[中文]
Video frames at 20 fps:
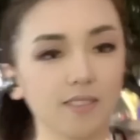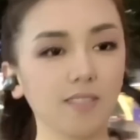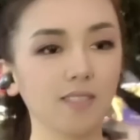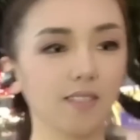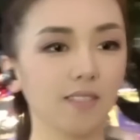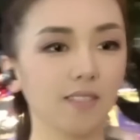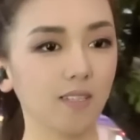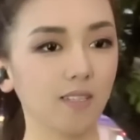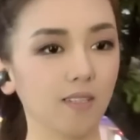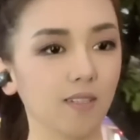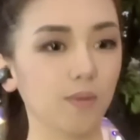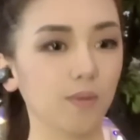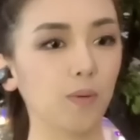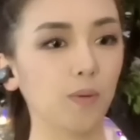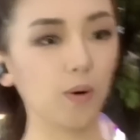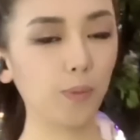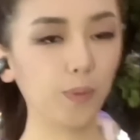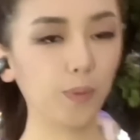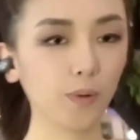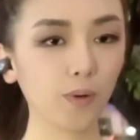是
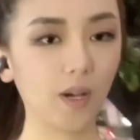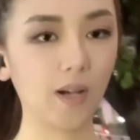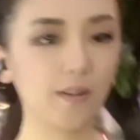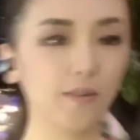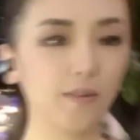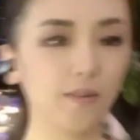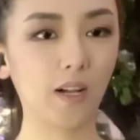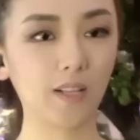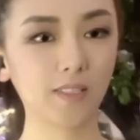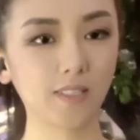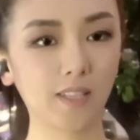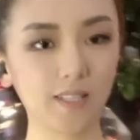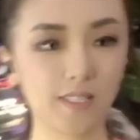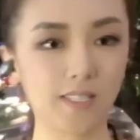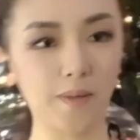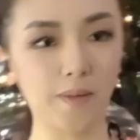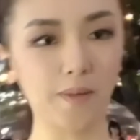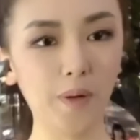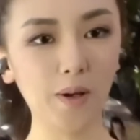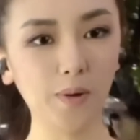我不管网上
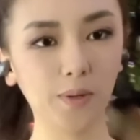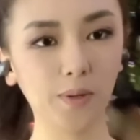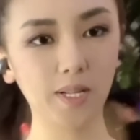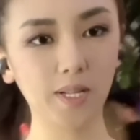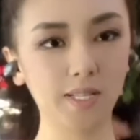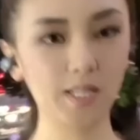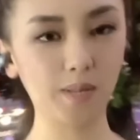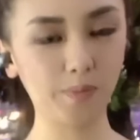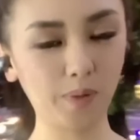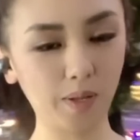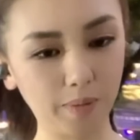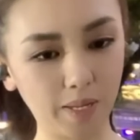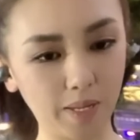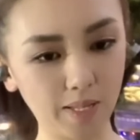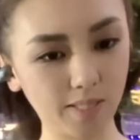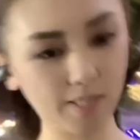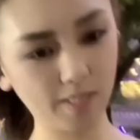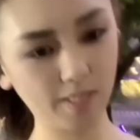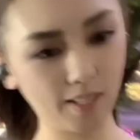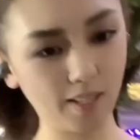谁喷我视频没
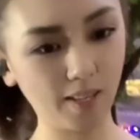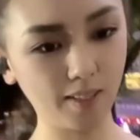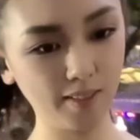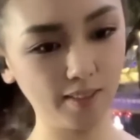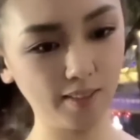质量，